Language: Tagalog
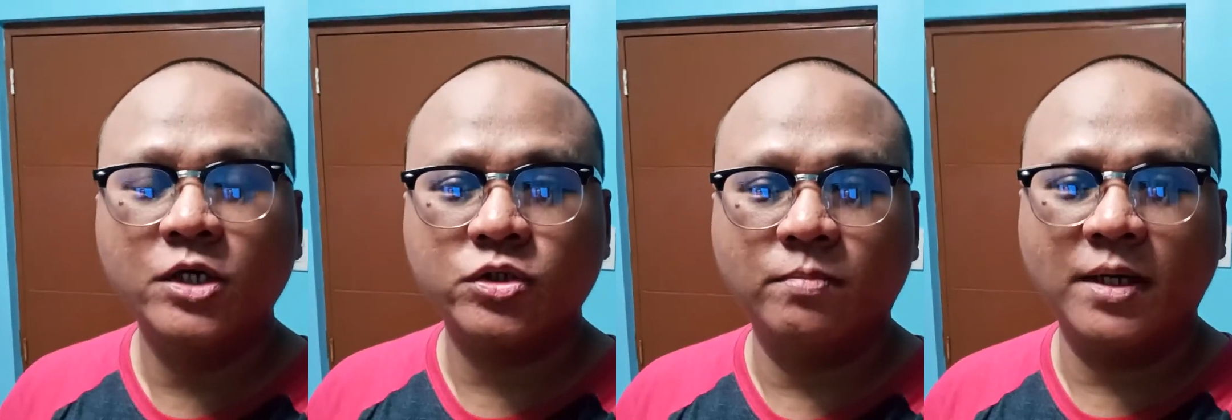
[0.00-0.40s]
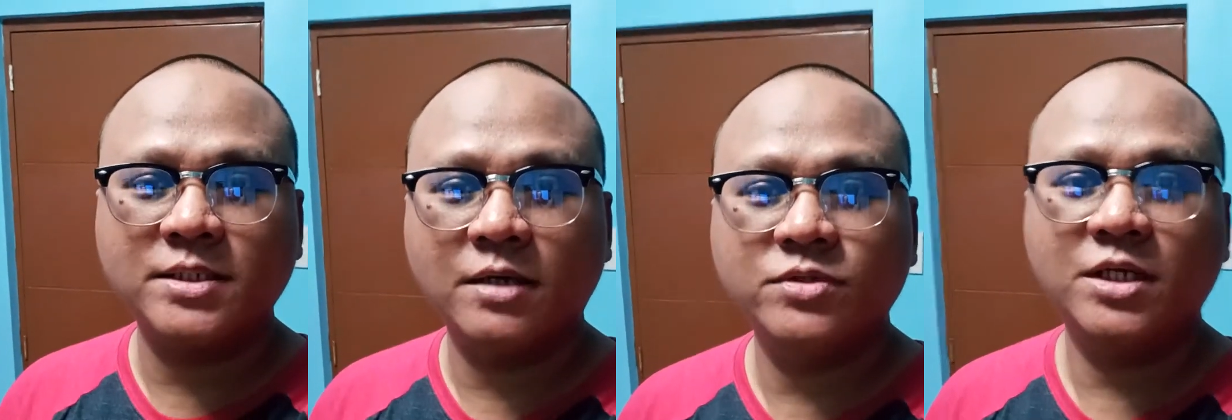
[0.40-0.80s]
So
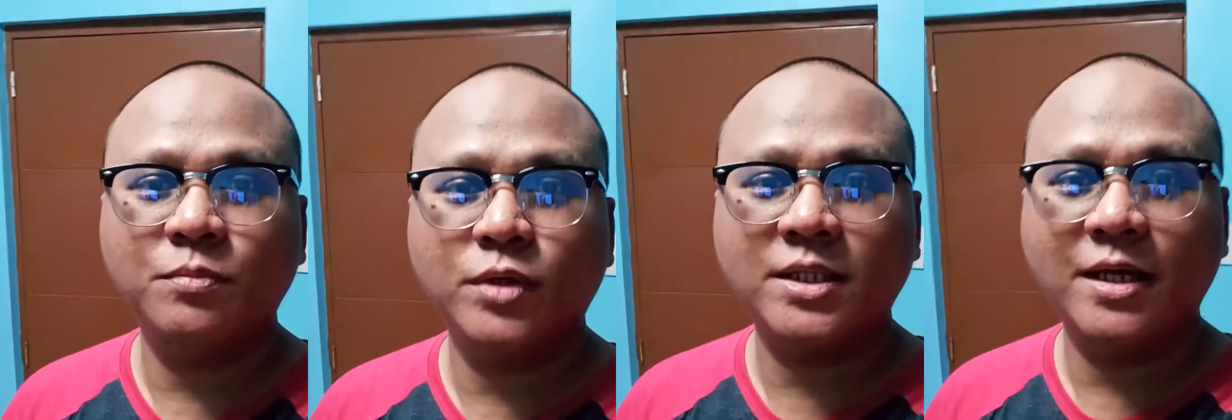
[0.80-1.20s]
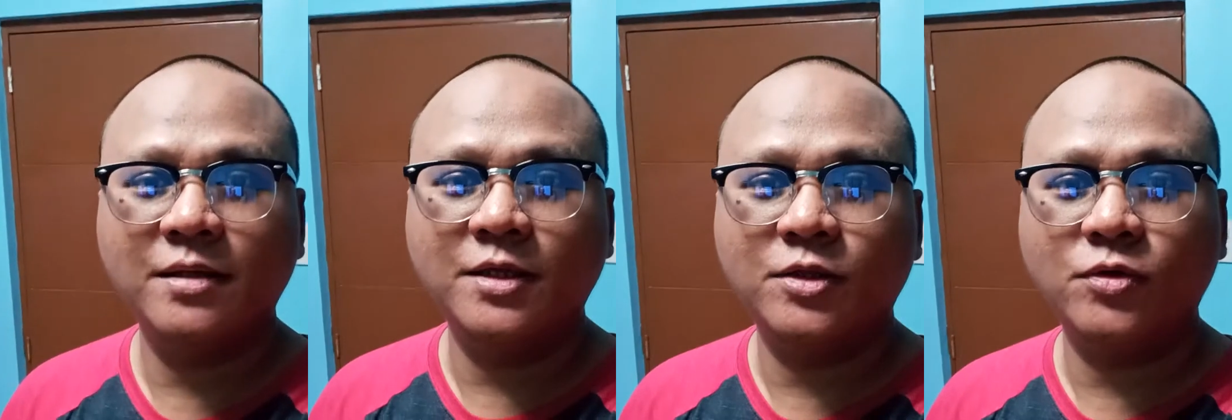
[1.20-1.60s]
magka-sound check muna tayo
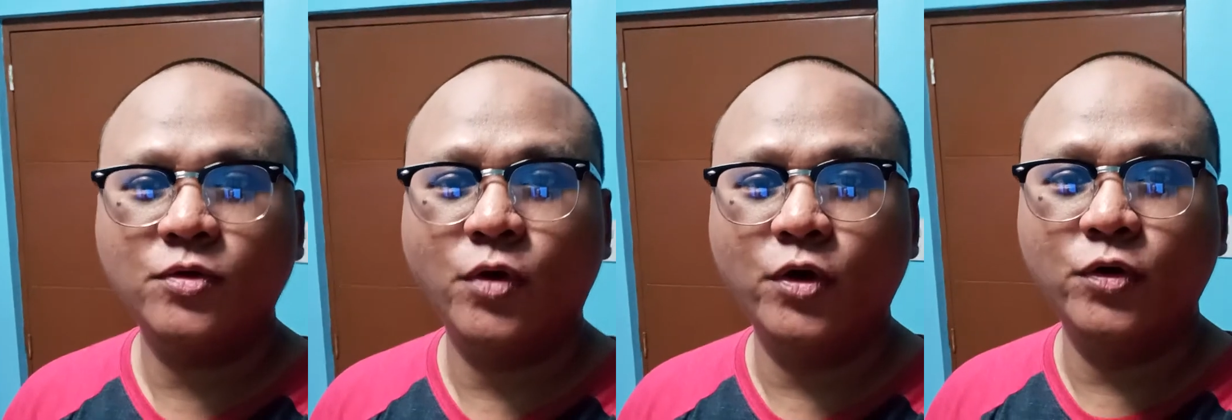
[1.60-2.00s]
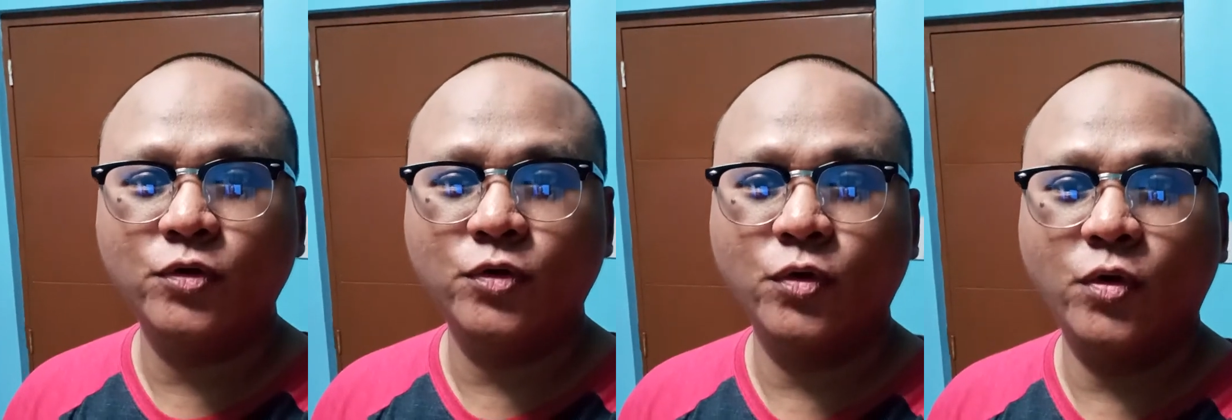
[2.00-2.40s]
dito kung anong
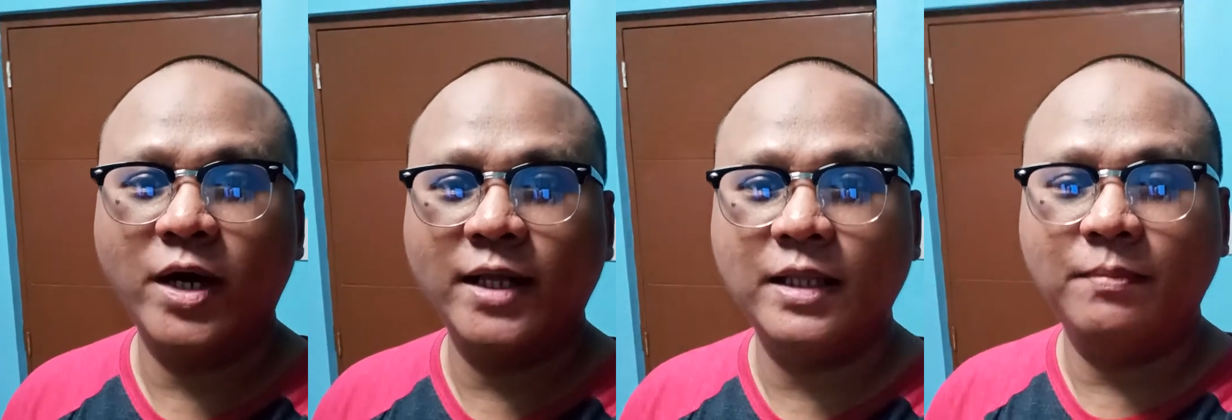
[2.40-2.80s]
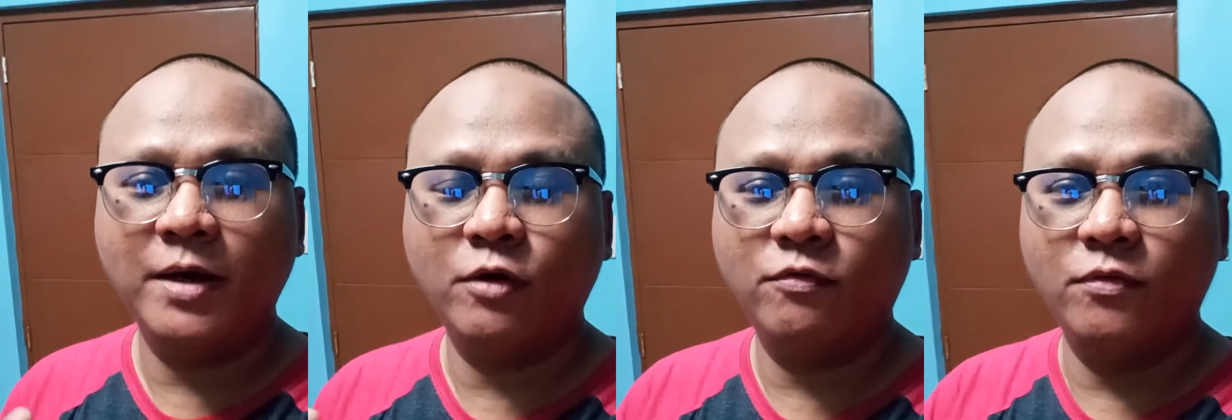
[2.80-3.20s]
tunog ng ating
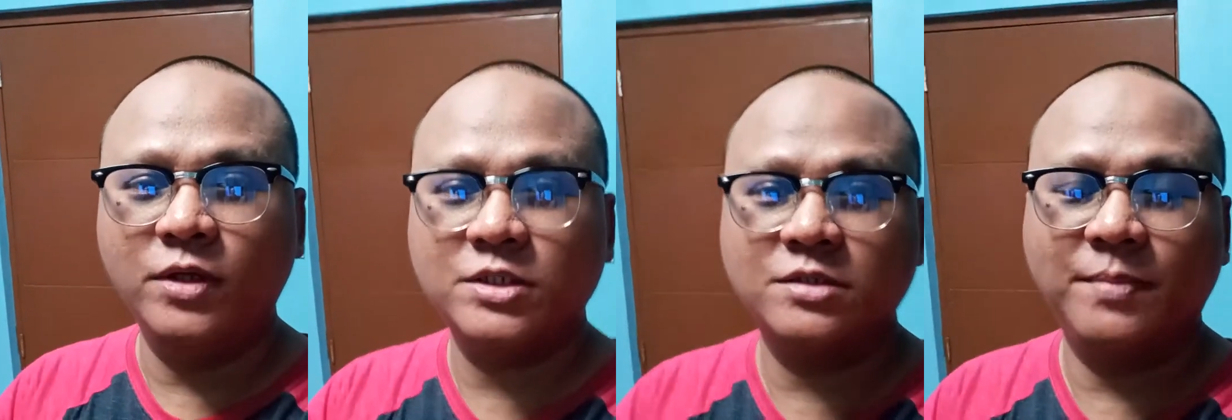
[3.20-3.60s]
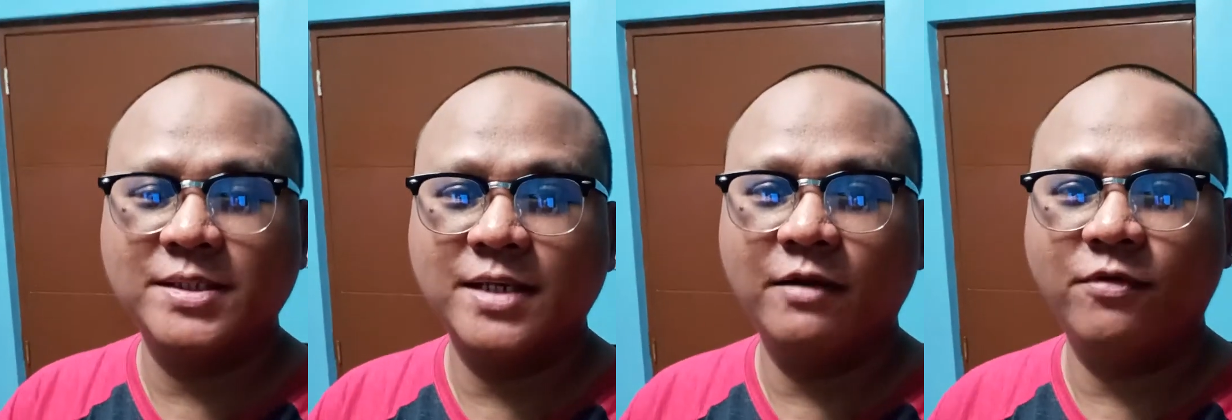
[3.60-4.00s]
microphone dito sa may
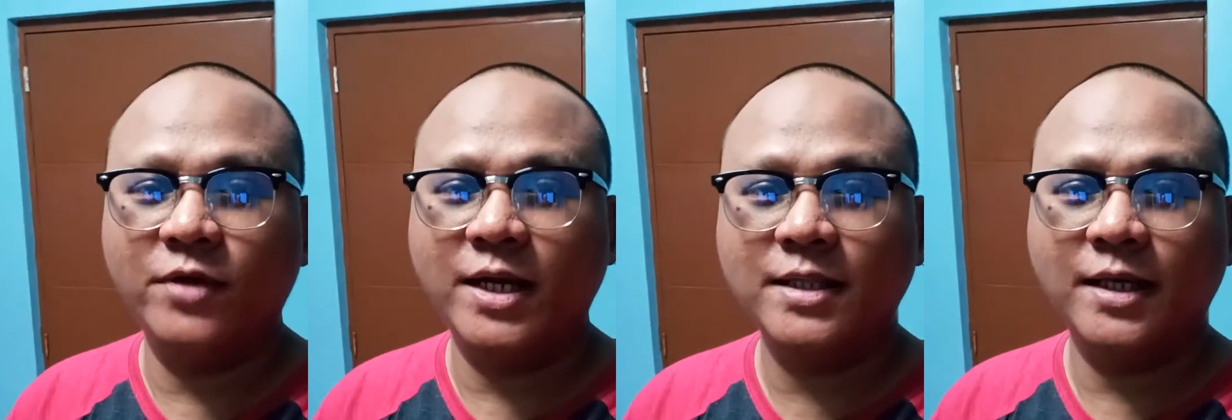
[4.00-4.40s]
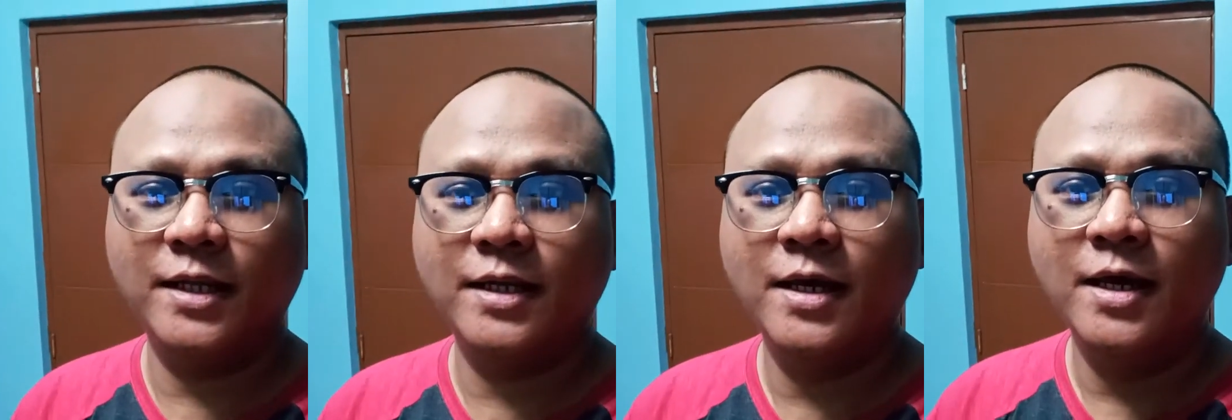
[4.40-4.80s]
cellphone
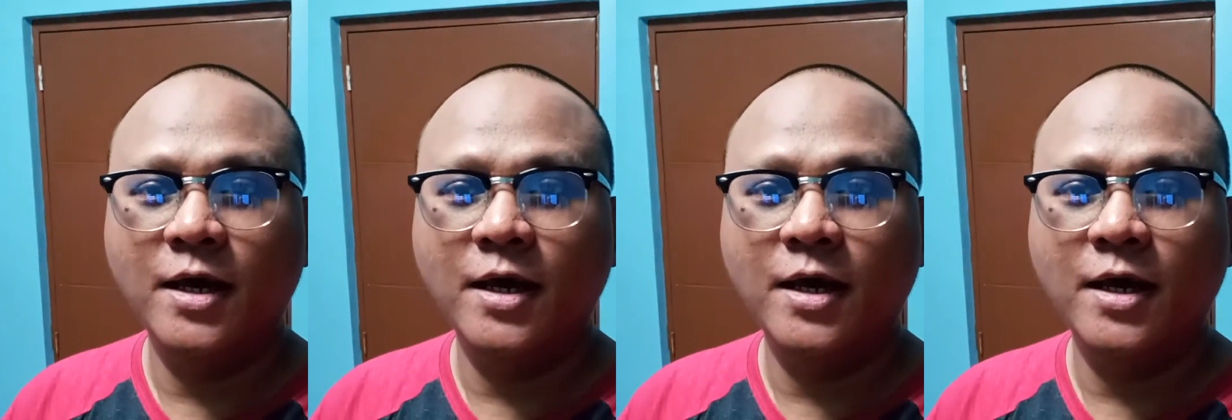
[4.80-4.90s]
natin.